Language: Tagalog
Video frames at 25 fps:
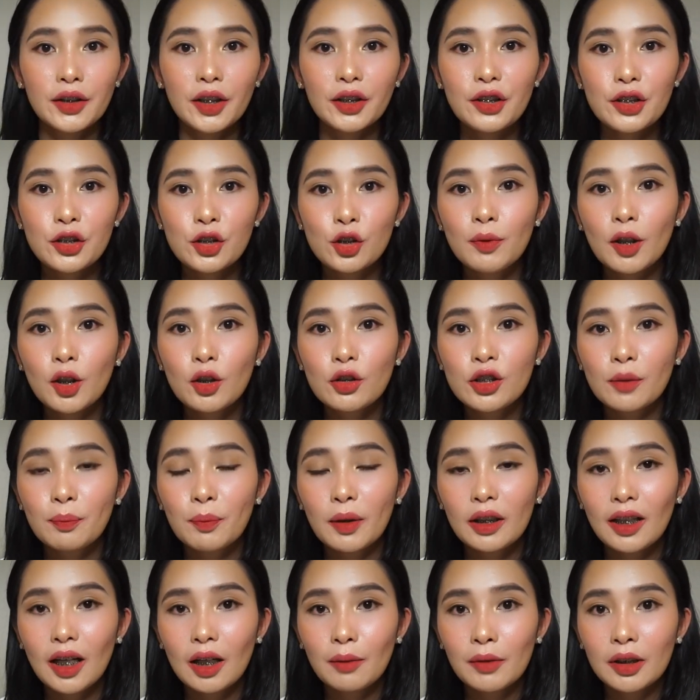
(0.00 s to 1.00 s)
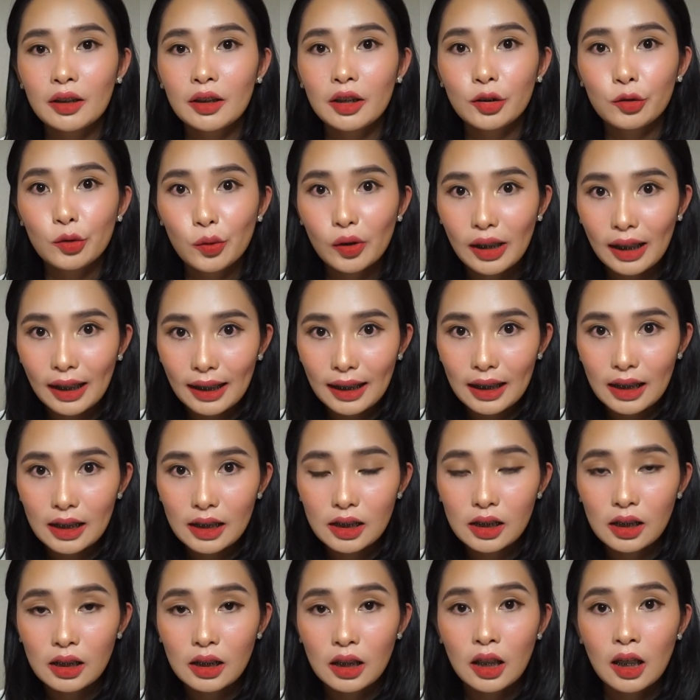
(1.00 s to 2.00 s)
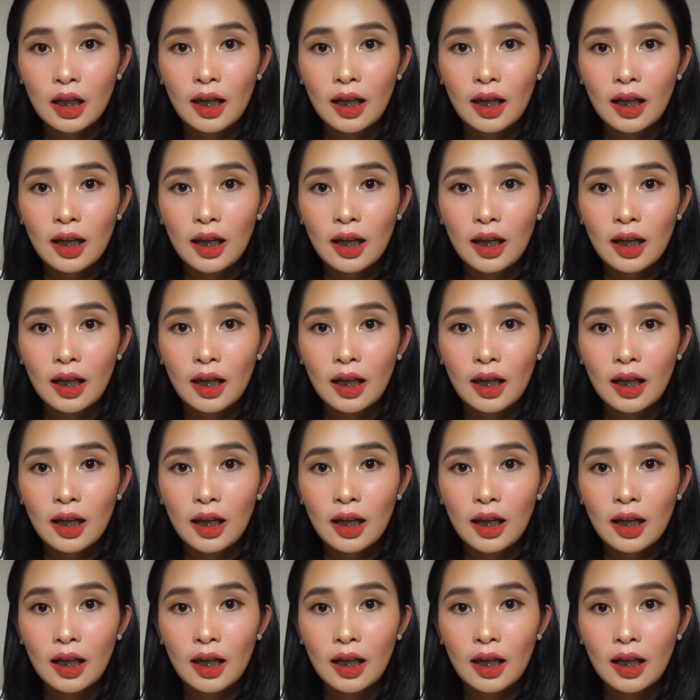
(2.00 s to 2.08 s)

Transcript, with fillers: Nag-resume ako sa paggamit nito guys